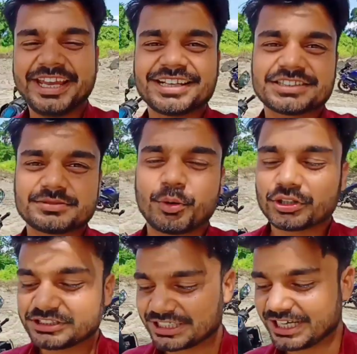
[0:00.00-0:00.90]
एक चीज़ बहुत
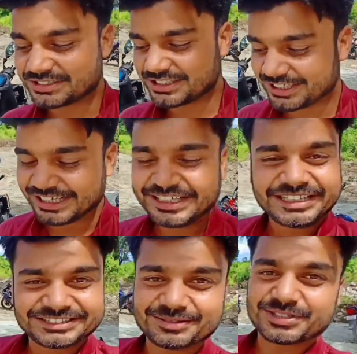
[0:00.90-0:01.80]
ही ज़्यादा अच्छा लगा
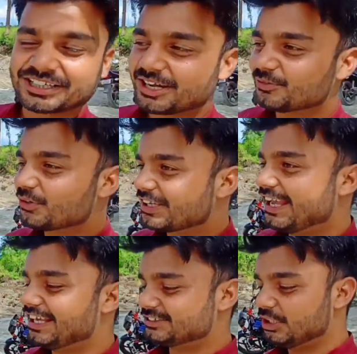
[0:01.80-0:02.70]
डीसीएम सर का वो क्या
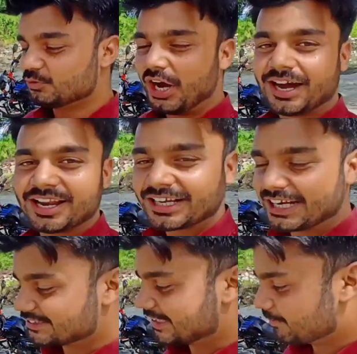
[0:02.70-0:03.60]
एक्चुअली वो अलग
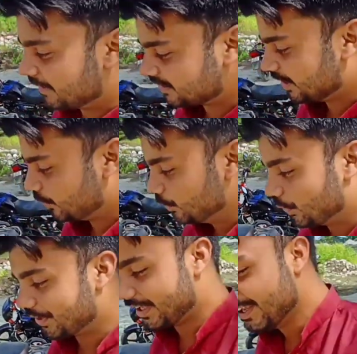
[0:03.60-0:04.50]
कास्ट के बट ना
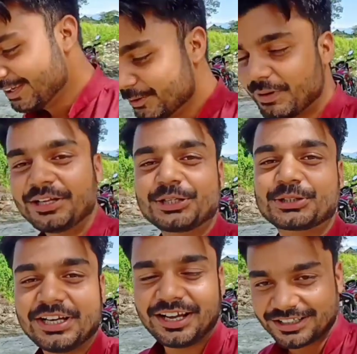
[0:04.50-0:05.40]
उन्होंने भाई
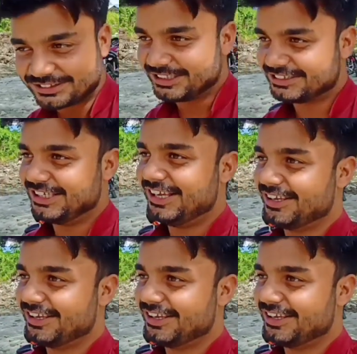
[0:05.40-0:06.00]
कितने अच्छे से